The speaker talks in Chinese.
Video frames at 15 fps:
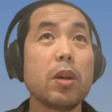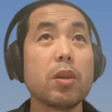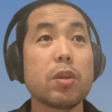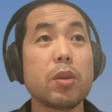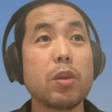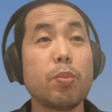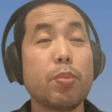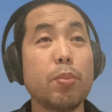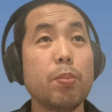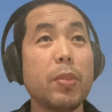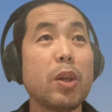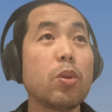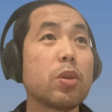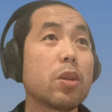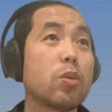盟
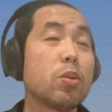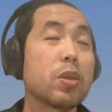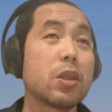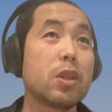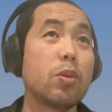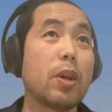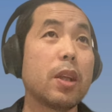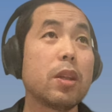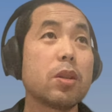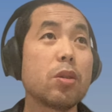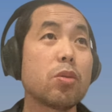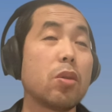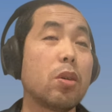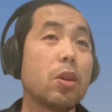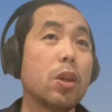没有这种资源
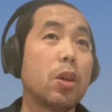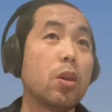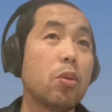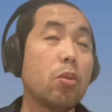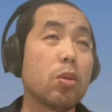的这种，